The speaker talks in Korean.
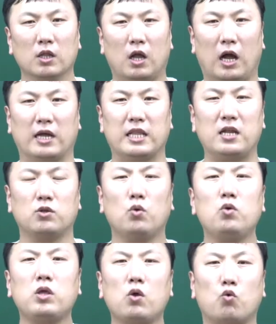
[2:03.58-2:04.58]
아 나는
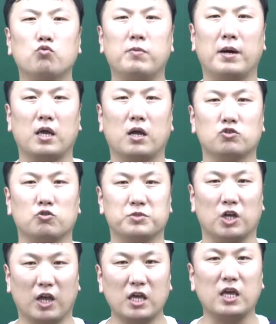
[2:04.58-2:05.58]
이렇게 공부 방향을 좀
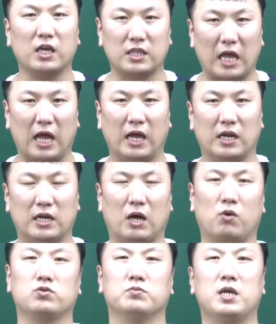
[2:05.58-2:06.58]
정해야
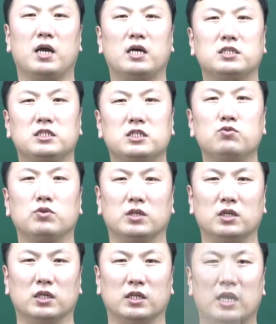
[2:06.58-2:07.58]
되겠다라고 좀 생각하신
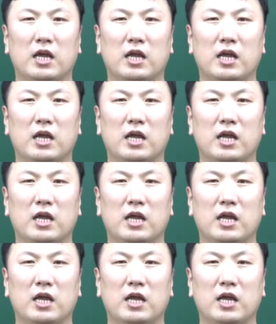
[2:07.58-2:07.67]
친구들은